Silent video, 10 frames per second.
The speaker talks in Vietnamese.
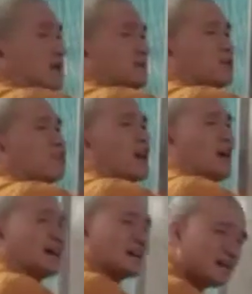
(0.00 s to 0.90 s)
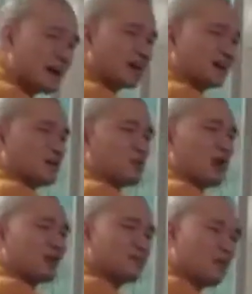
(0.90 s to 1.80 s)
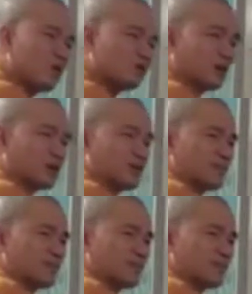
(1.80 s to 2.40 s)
bài, mà qua cái bài đó, qua cái môn đó,